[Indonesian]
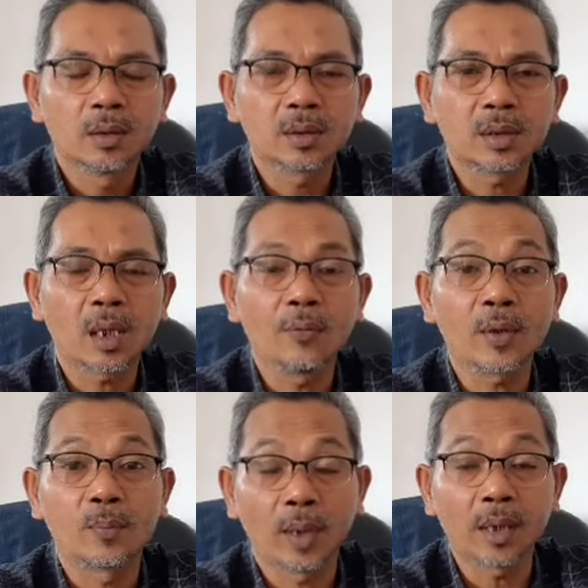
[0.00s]
Secara
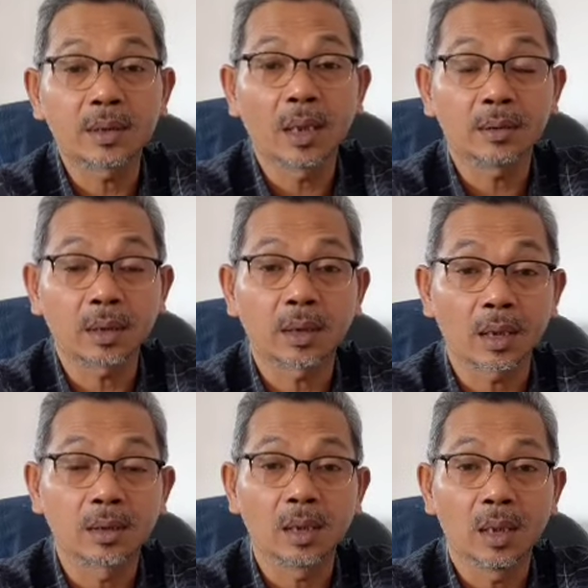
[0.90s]
verbal sangat
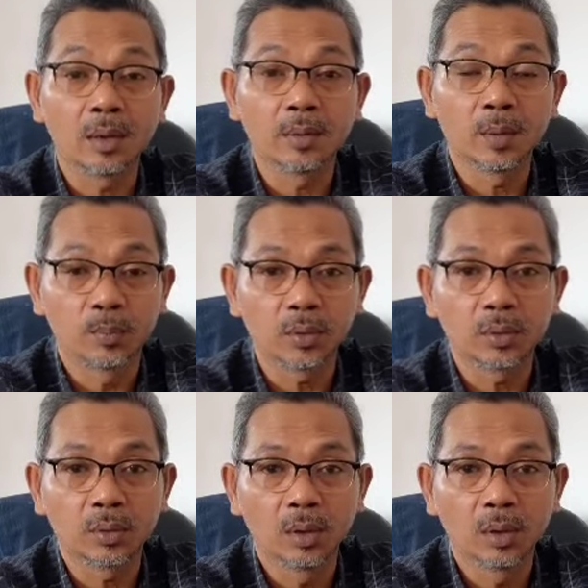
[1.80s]
tegas dia nyebut